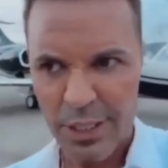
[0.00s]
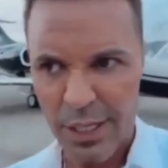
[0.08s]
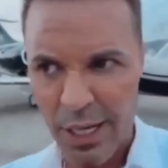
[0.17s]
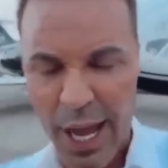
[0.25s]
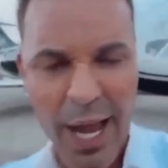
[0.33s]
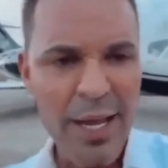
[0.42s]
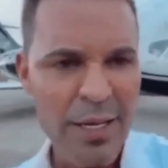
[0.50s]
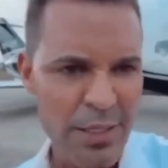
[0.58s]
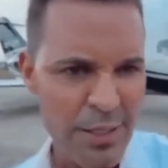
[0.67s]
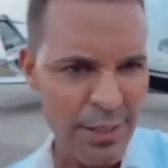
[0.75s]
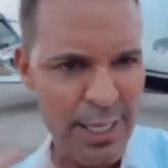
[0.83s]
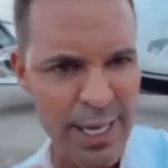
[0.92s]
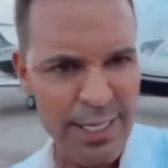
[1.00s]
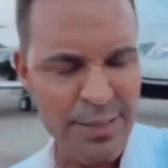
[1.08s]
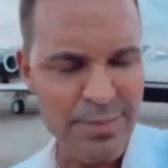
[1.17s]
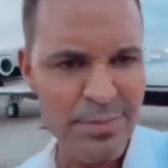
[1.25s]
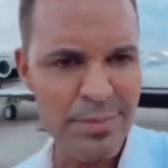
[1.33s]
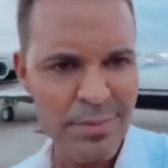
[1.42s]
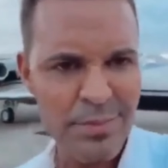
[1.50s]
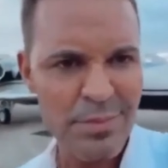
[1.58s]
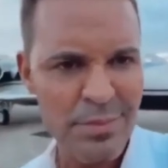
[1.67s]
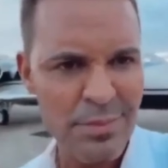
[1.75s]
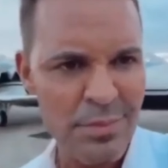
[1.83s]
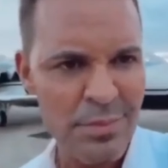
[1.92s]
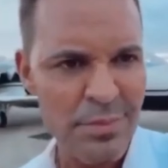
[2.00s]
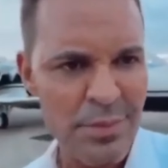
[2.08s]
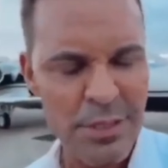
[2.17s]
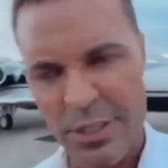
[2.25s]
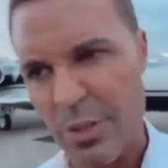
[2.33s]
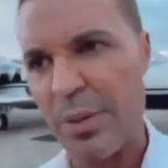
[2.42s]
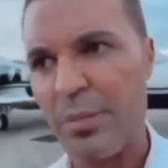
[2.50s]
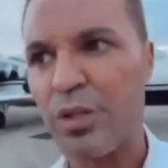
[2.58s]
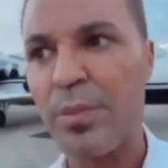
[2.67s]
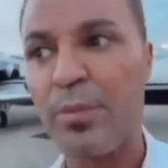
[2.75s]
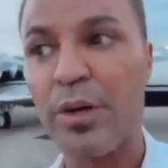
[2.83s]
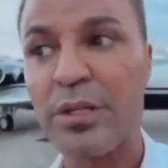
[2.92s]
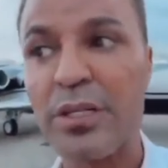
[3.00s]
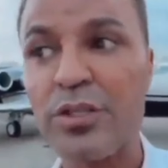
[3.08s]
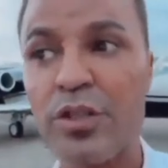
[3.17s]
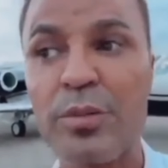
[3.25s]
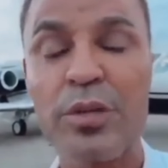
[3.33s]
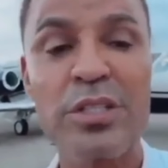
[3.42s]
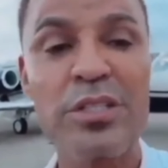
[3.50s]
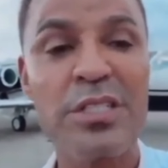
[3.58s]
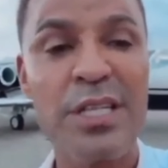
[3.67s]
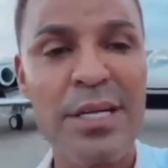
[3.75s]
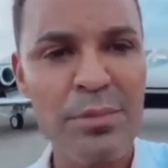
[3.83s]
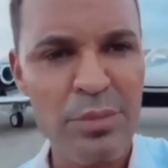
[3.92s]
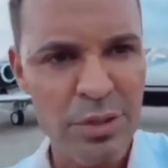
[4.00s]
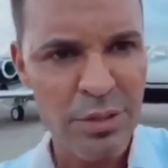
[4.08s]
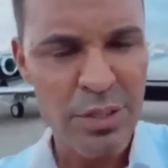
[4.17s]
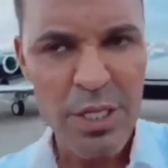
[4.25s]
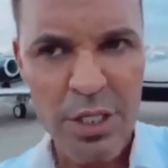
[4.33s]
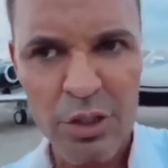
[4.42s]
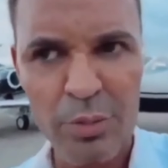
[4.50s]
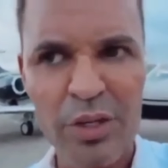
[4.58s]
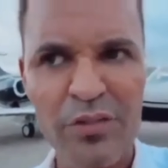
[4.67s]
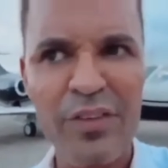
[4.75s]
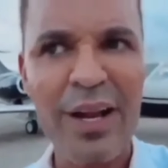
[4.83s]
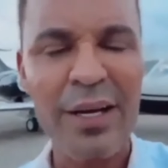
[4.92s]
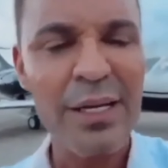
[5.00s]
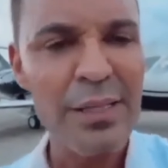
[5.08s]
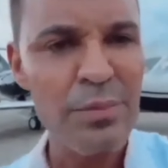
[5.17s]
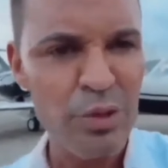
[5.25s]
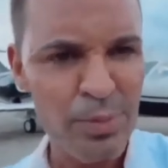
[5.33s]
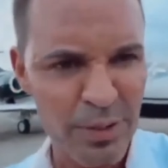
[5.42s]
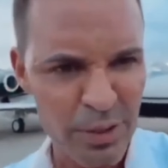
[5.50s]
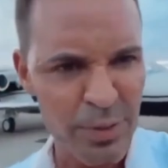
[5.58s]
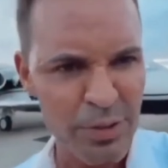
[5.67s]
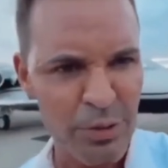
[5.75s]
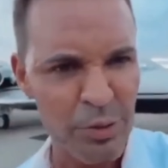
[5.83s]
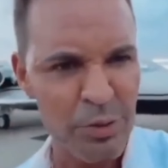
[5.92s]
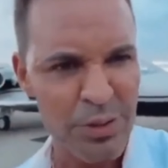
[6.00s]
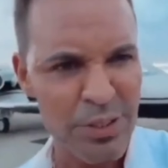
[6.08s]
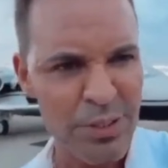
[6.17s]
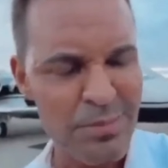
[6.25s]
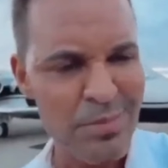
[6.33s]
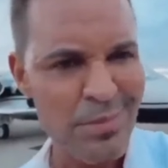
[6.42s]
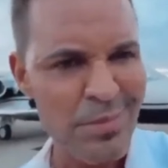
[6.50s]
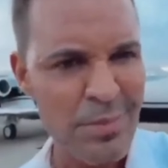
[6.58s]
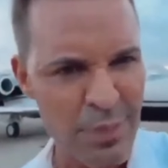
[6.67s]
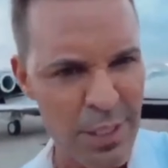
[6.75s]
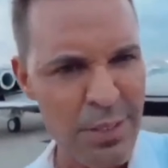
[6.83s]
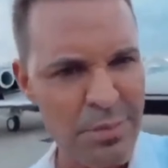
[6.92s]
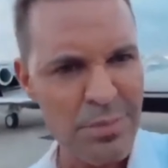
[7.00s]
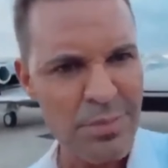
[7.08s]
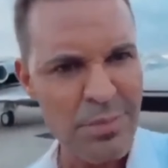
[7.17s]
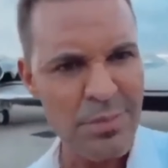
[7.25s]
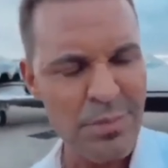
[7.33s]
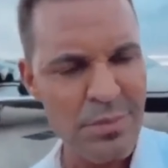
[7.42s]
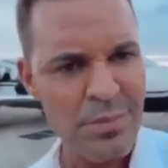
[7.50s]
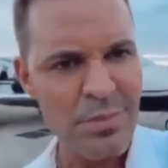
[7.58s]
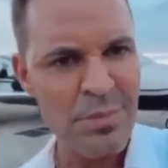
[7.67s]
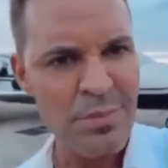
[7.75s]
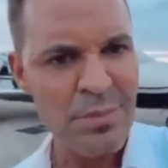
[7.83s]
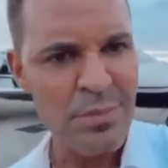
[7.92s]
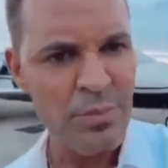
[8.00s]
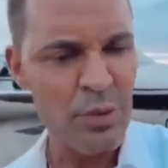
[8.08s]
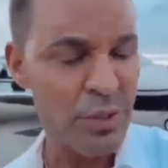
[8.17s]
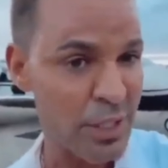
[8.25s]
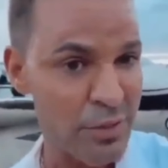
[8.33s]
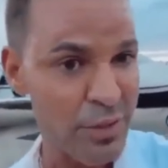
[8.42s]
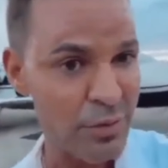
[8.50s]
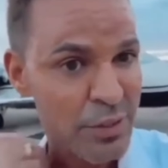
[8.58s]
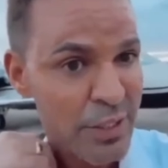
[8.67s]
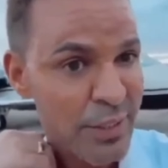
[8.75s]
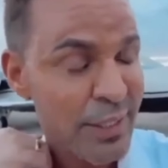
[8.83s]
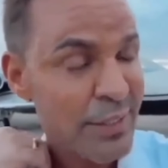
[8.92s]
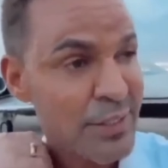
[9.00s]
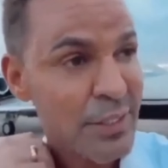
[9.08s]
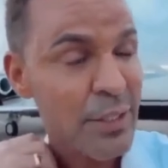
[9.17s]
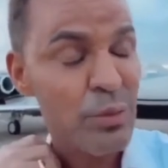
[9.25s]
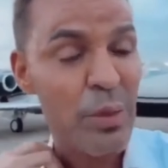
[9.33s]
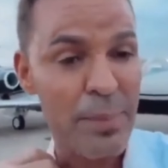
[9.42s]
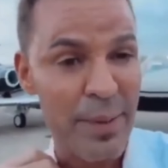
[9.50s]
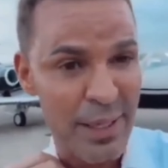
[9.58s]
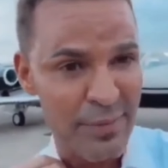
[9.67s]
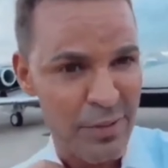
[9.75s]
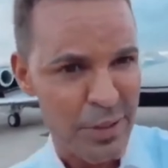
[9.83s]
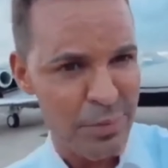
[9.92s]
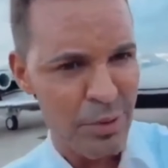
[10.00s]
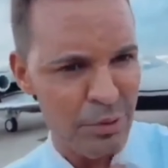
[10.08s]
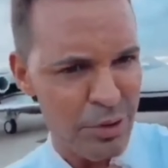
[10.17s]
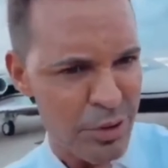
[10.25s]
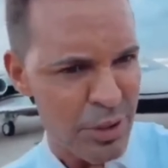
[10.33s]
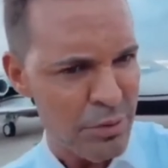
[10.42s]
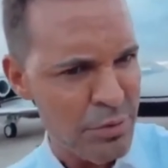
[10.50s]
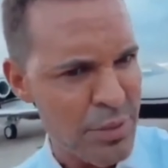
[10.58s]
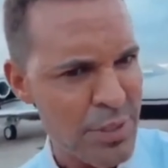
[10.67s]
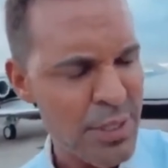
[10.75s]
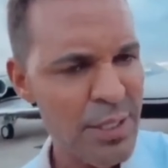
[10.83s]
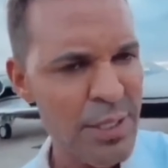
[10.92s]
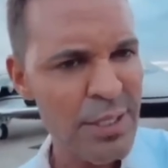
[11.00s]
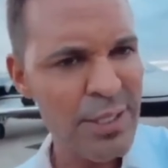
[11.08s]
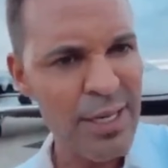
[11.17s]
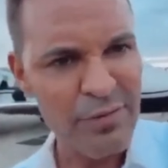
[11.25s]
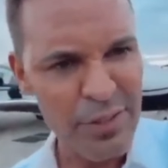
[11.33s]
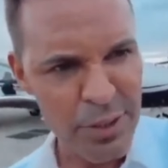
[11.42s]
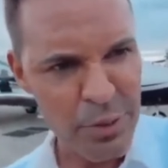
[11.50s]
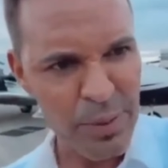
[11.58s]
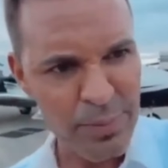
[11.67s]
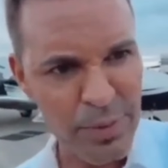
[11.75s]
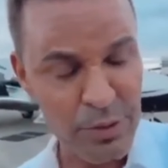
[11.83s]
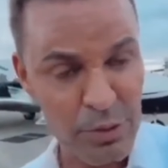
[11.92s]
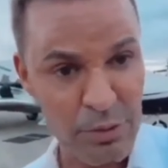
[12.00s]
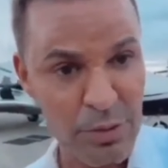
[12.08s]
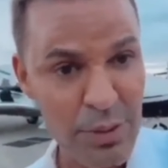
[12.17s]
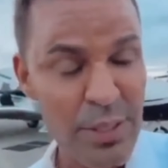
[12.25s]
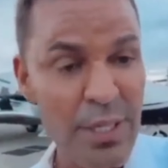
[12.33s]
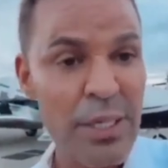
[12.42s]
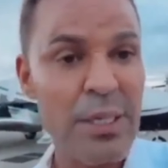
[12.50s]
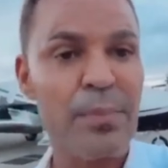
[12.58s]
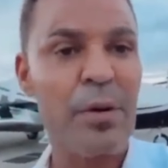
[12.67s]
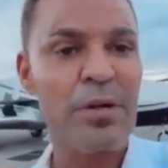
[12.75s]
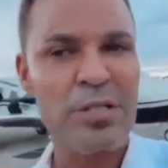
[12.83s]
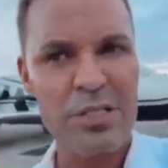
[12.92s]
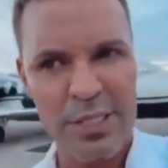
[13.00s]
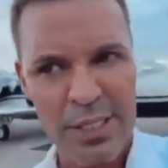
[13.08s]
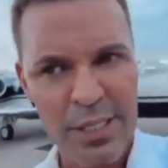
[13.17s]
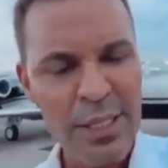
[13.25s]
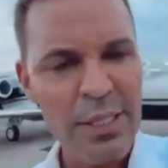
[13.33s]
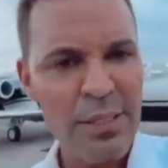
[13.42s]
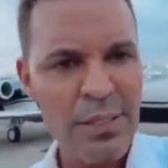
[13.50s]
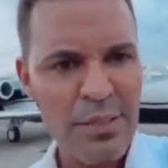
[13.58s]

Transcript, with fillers: Lá e cá. Então é muito importante sobre o que dissemos, sobre o que falamos para as pessoas, né? Porque às vezes você está lançando uma palavra de maldição, na vida de uma pessoa e pode ser,